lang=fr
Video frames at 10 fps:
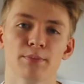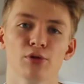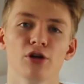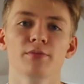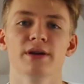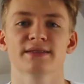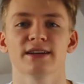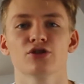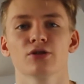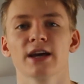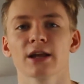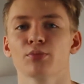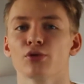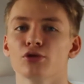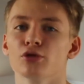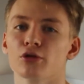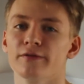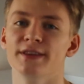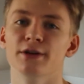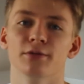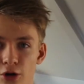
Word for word: l'épaule mais ça je le garde pour une autre vidéo.